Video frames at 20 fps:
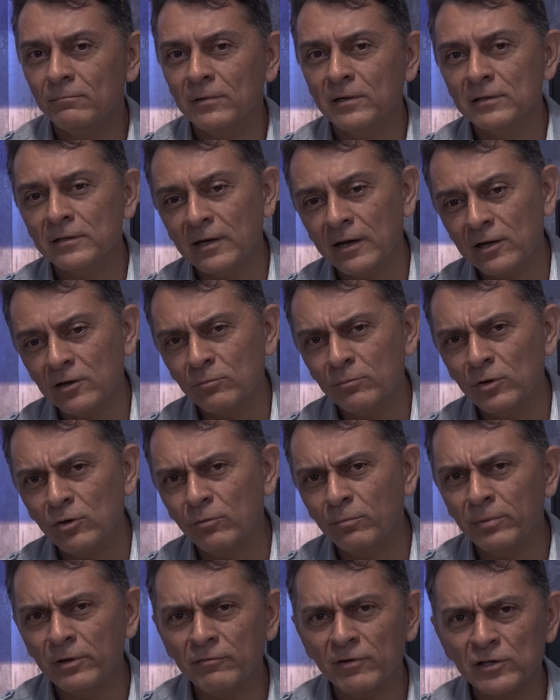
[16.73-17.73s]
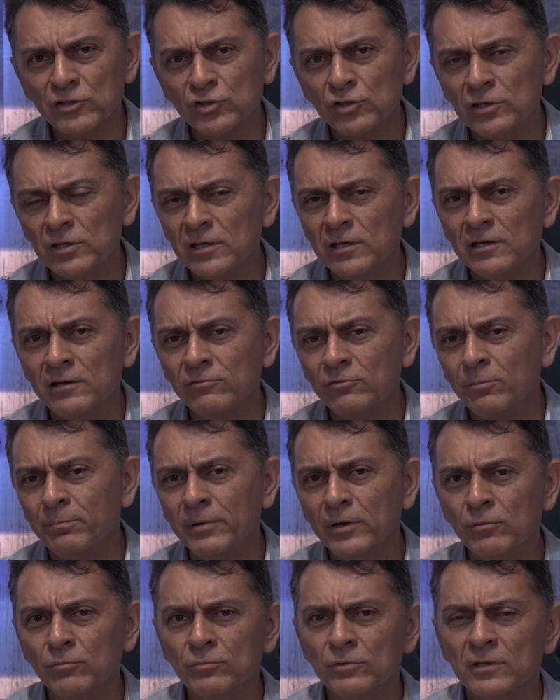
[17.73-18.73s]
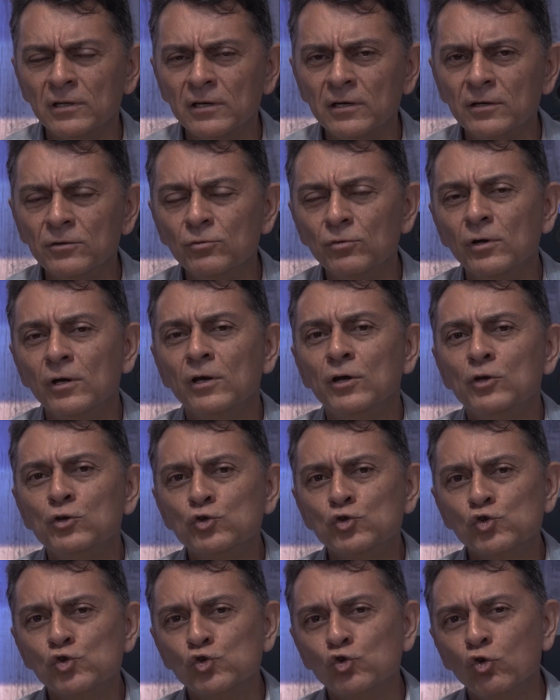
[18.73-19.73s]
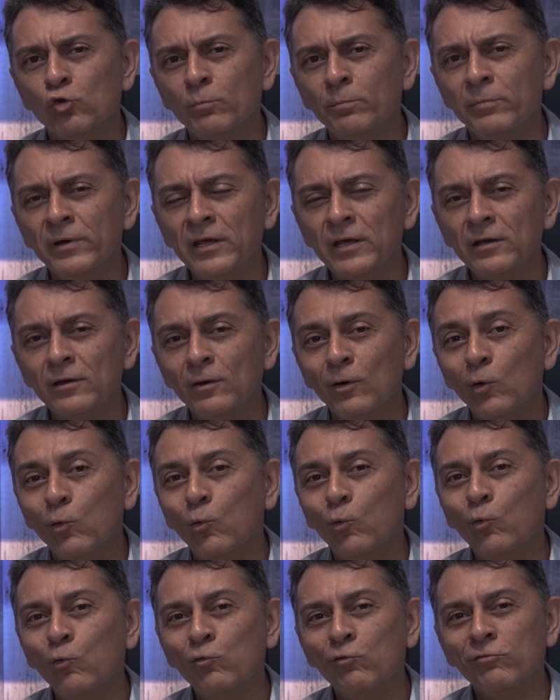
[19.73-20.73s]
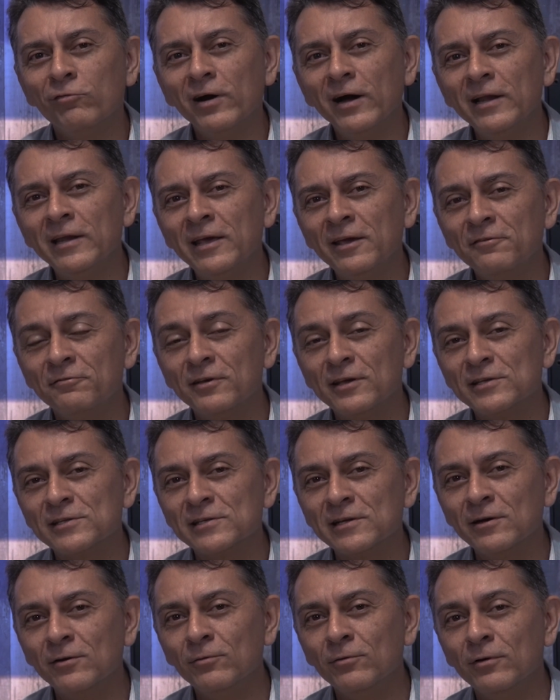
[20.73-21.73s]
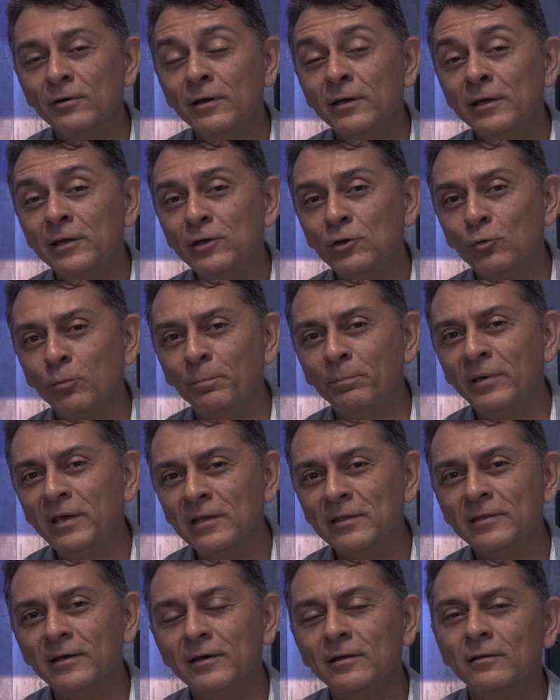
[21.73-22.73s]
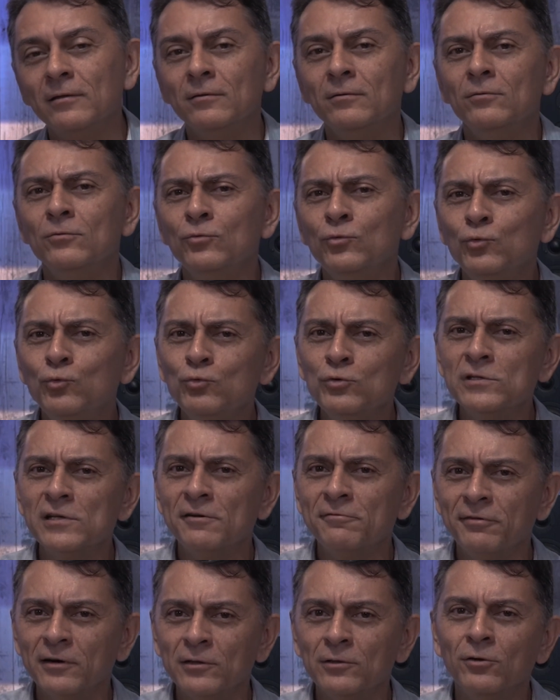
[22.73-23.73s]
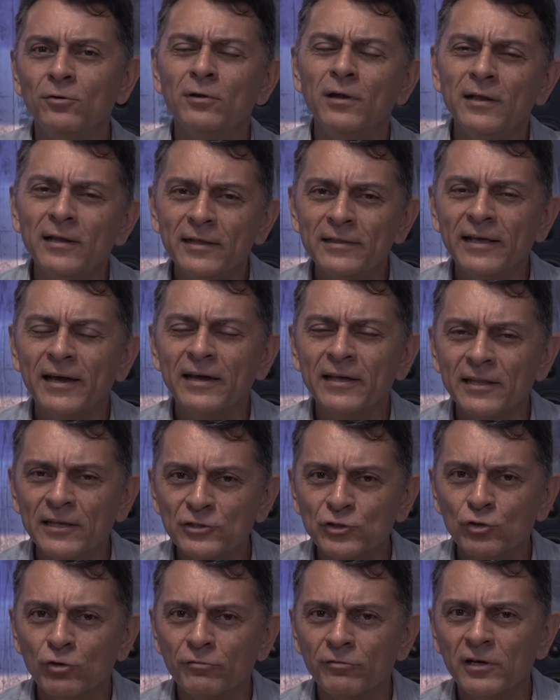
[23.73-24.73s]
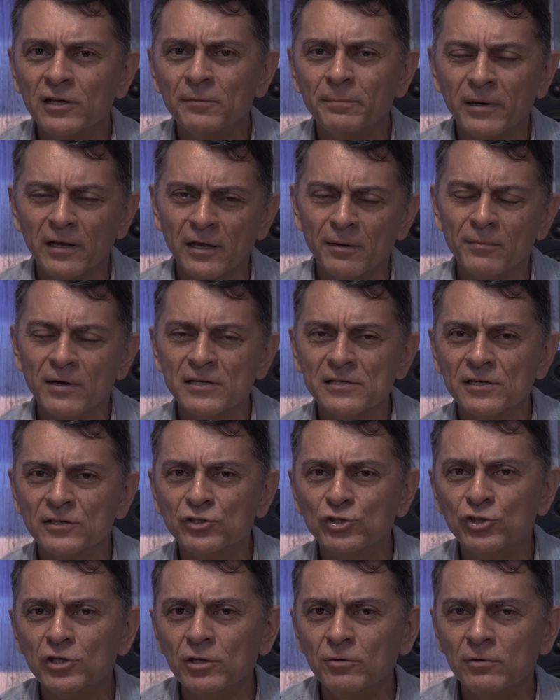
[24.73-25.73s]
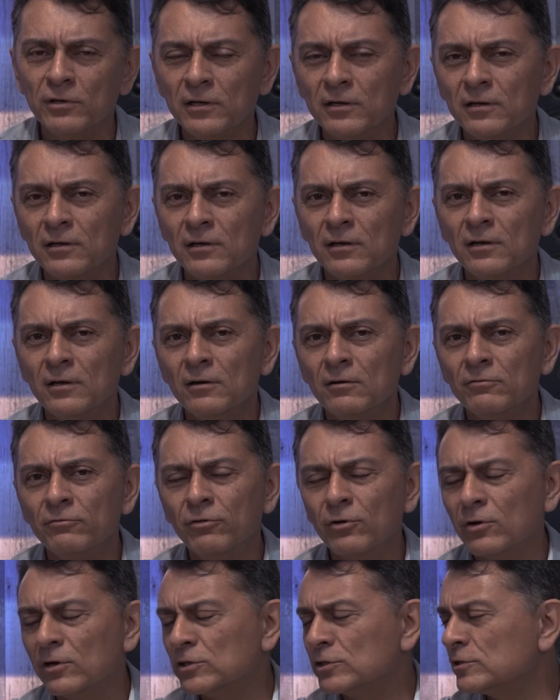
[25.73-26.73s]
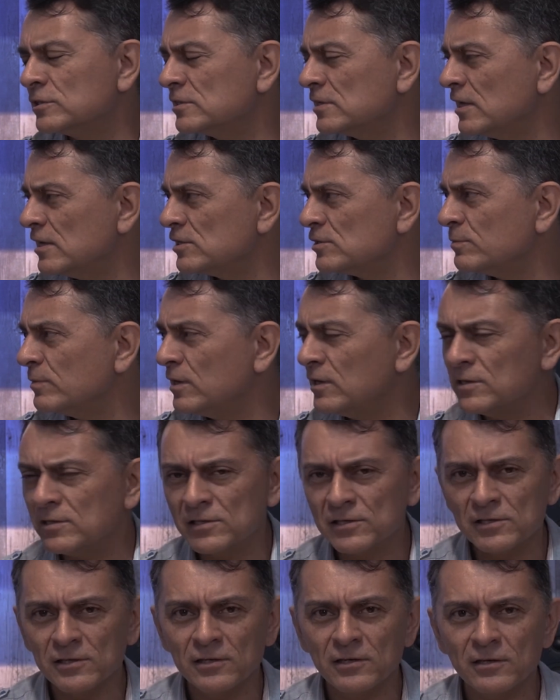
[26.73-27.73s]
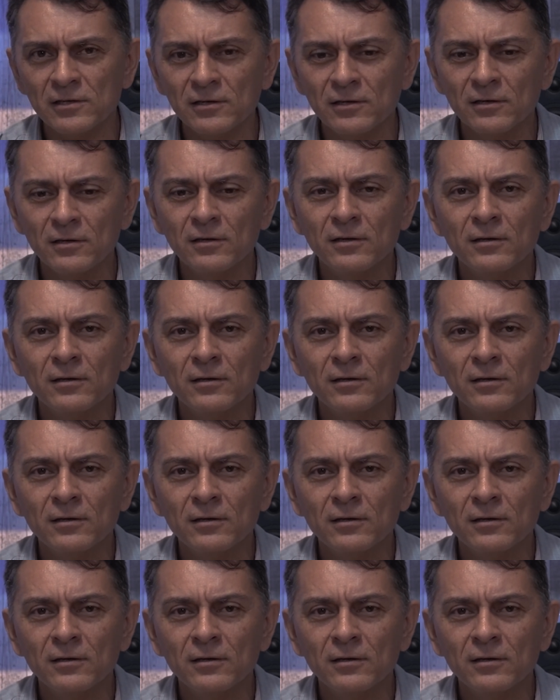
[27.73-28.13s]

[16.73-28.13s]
Mandaram meu privativo perguntando sobre o Vale Refeição que o Pita nos afanou lá na década de 90, para quem é mais antigo, né? Sim. Foram acho que seis meses de,